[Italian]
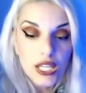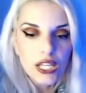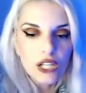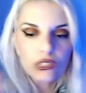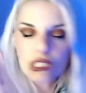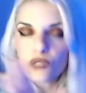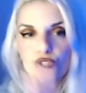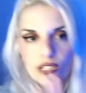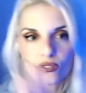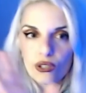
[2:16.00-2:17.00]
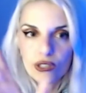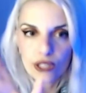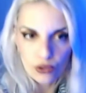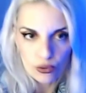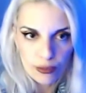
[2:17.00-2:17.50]
Cosa è successo ai Golden
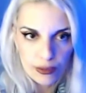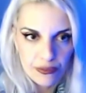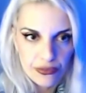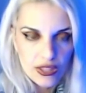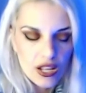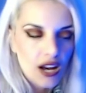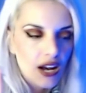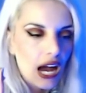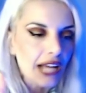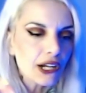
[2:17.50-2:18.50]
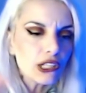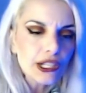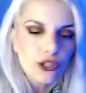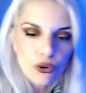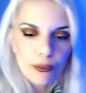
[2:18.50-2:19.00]
Globe? Ai Golden
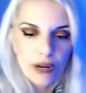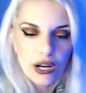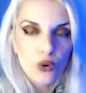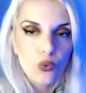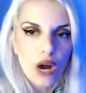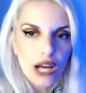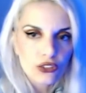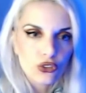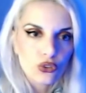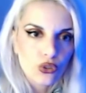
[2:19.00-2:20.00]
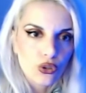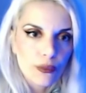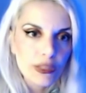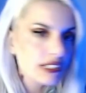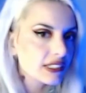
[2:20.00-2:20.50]
Globe, quando,
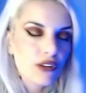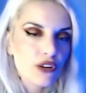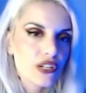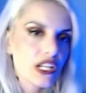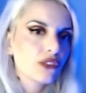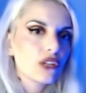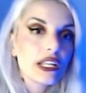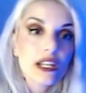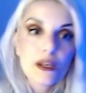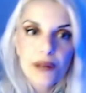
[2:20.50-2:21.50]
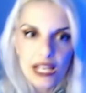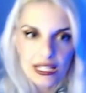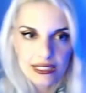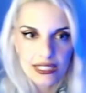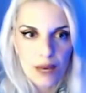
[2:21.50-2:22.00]
mentre stavano facendo le riprese
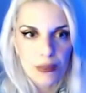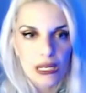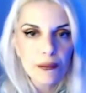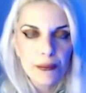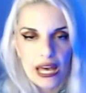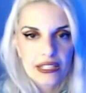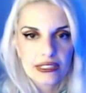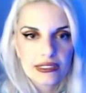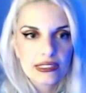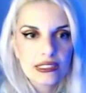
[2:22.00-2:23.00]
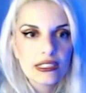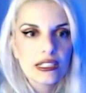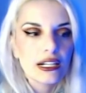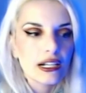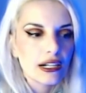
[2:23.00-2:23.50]
di Emily in Paris,
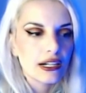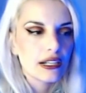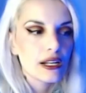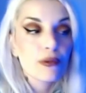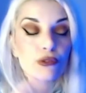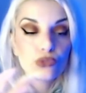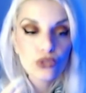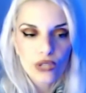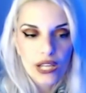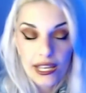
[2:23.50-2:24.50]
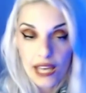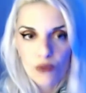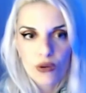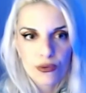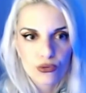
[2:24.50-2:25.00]
eh, la produzione, che è una
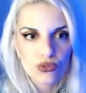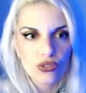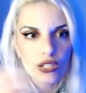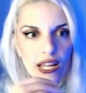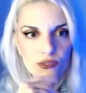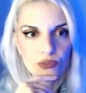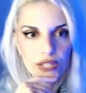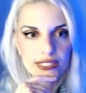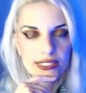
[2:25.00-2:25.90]
produzione Netflix,